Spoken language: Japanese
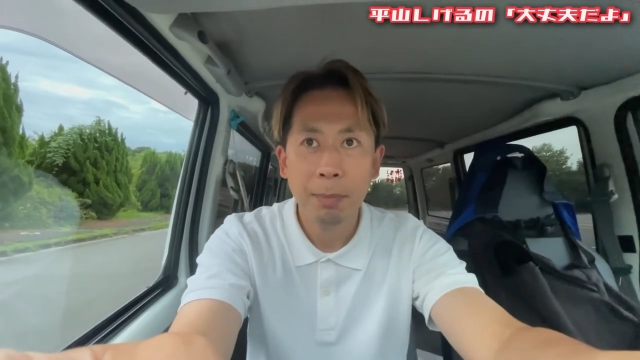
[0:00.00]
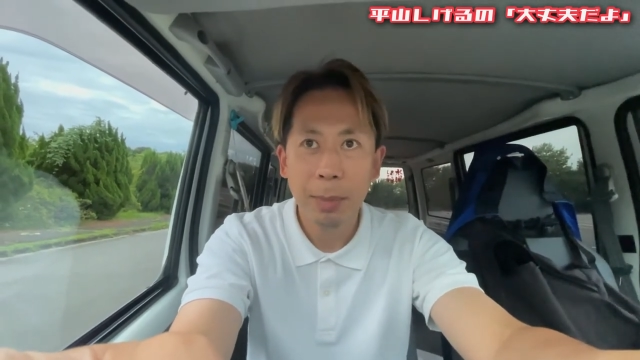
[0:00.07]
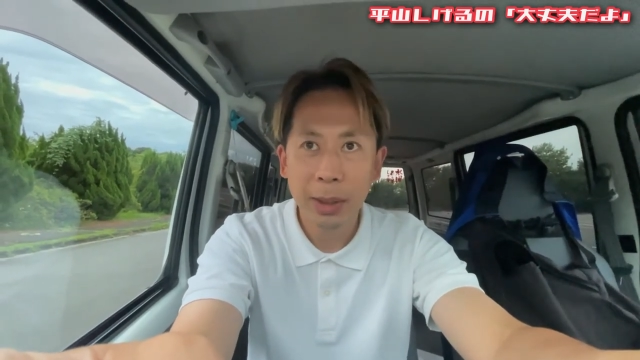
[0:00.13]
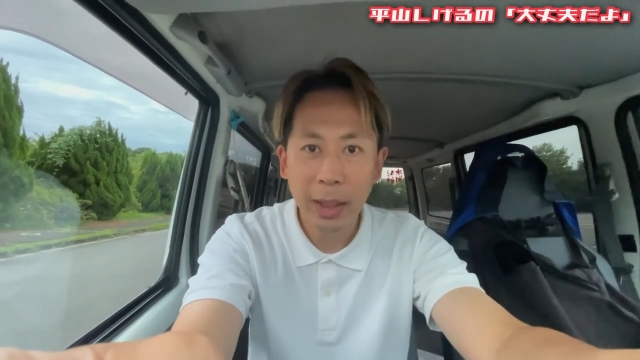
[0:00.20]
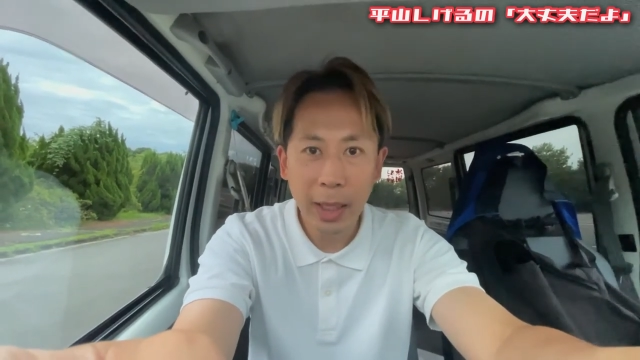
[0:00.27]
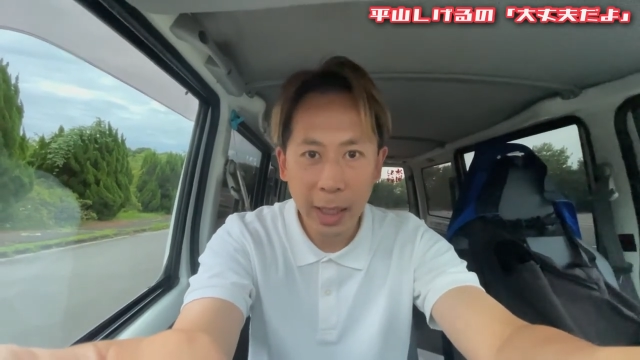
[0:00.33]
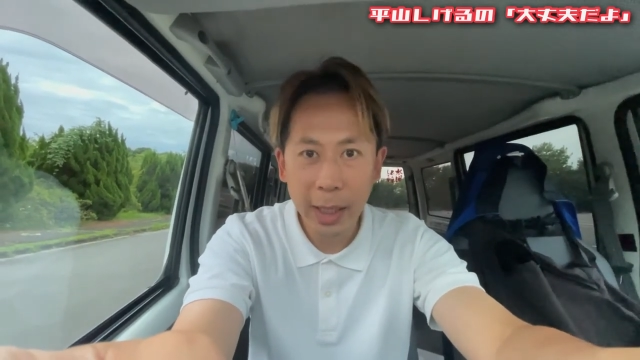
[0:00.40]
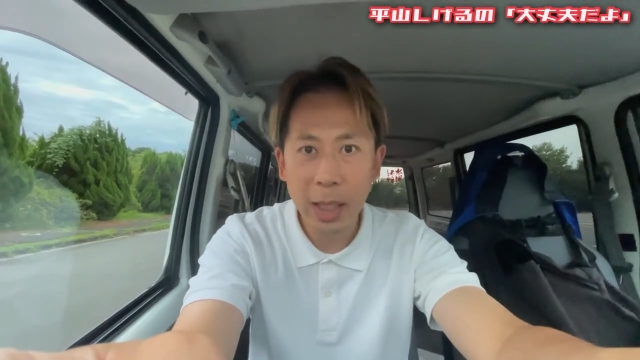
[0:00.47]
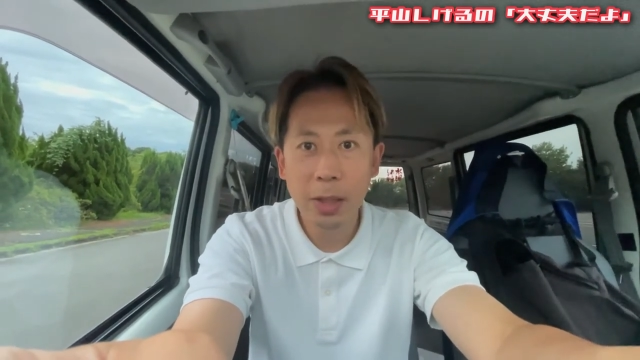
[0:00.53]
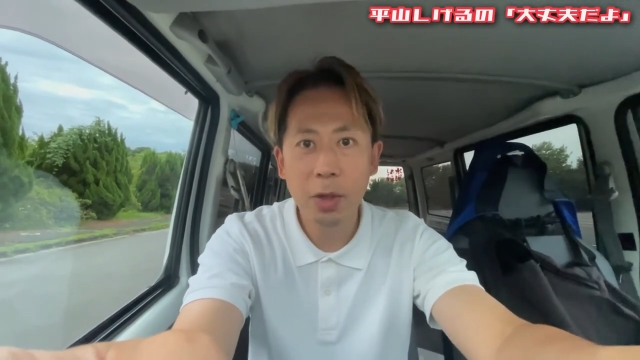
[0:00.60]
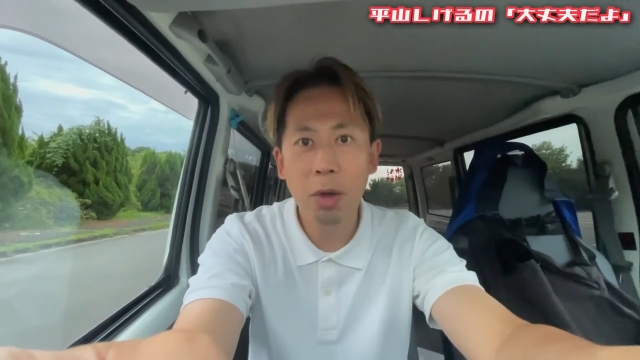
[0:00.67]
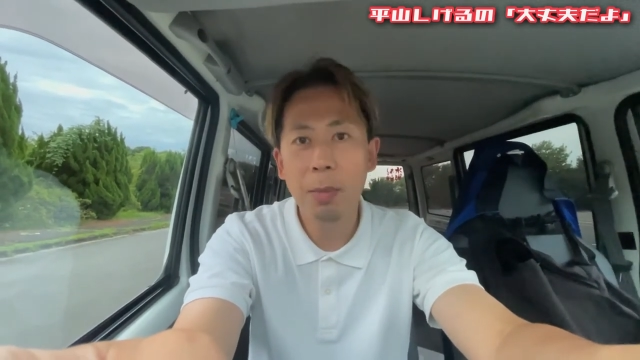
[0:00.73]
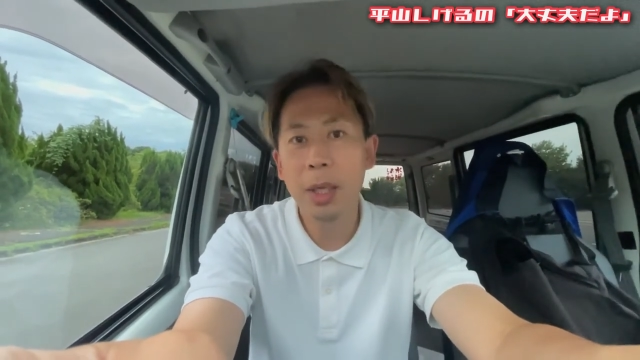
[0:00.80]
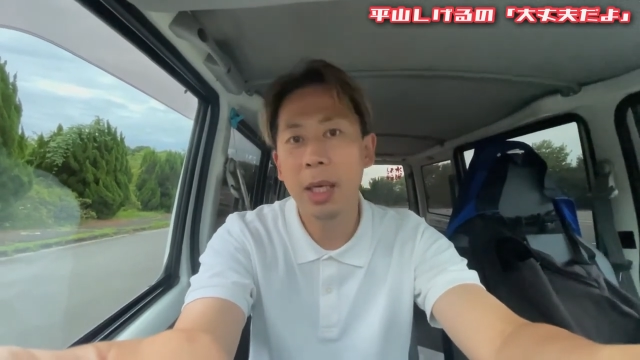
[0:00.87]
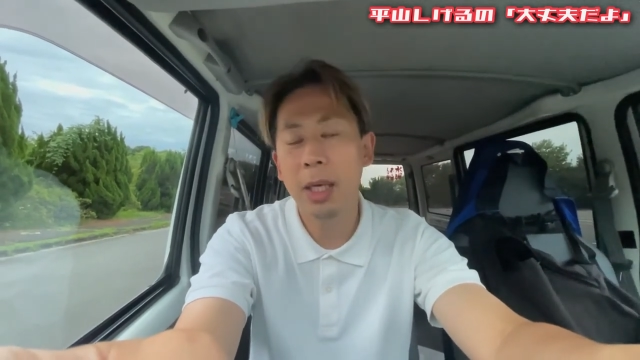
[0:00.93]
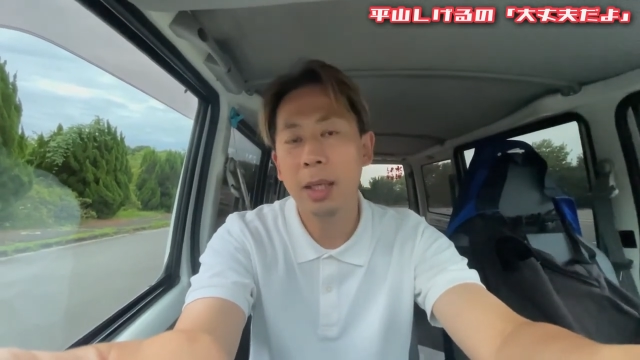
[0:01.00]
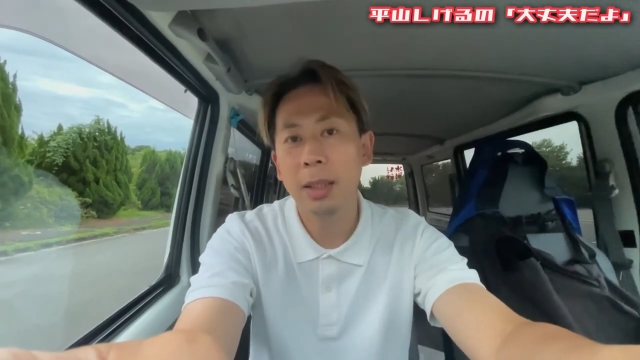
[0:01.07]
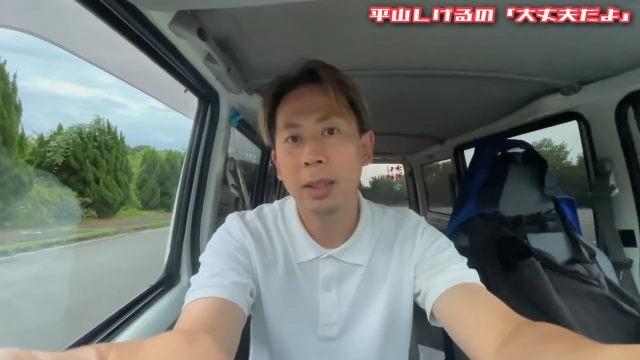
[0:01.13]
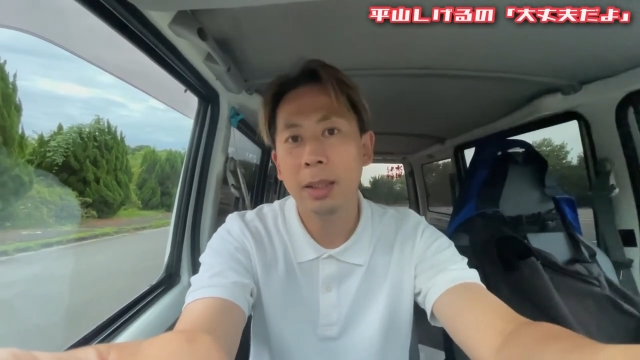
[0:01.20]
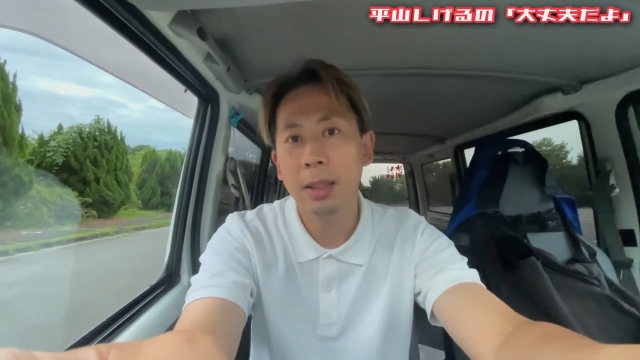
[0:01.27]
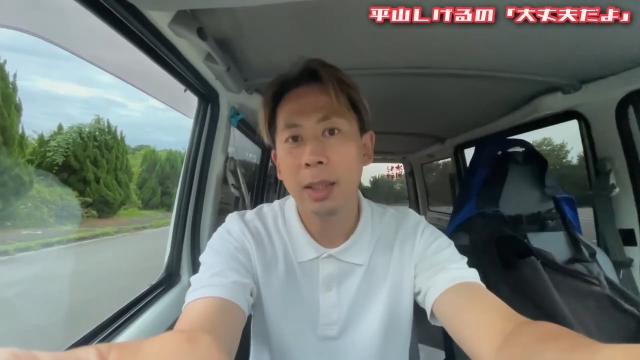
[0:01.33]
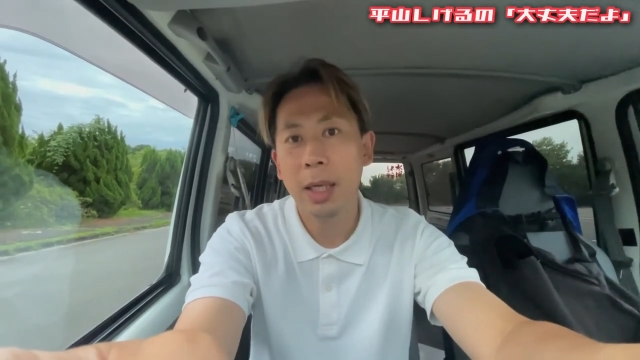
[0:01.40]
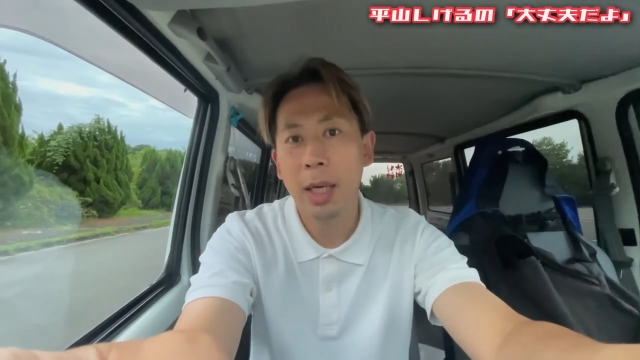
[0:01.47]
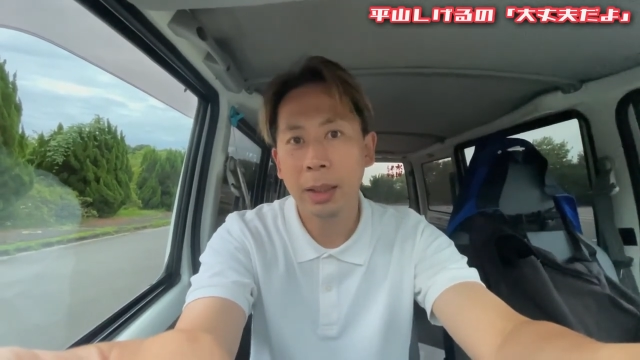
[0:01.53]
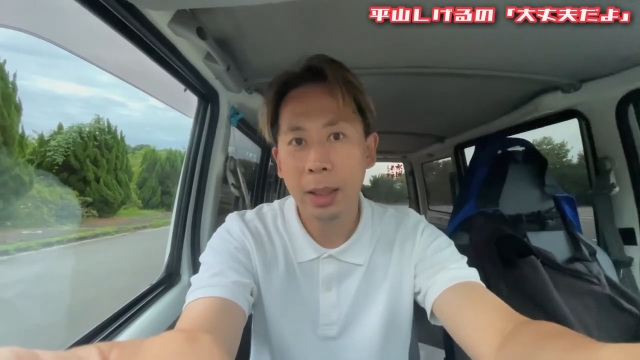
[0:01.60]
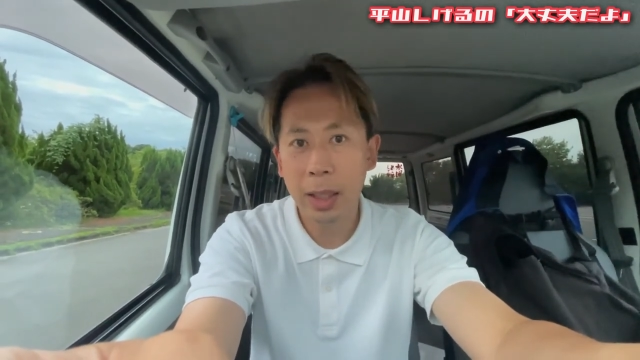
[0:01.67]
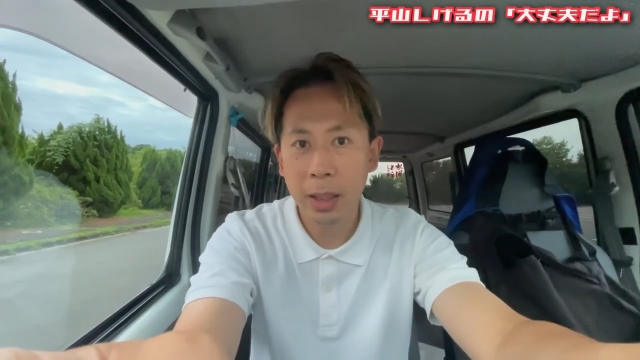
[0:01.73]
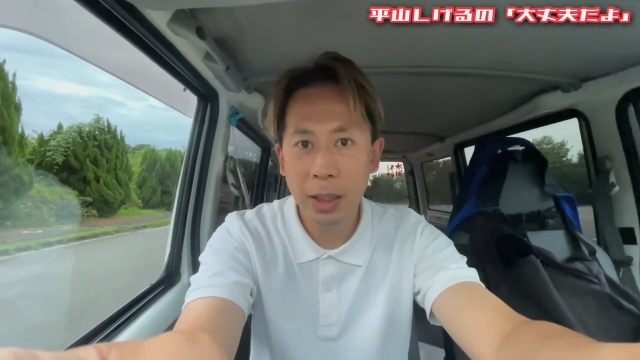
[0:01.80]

明日、またね、月曜日、新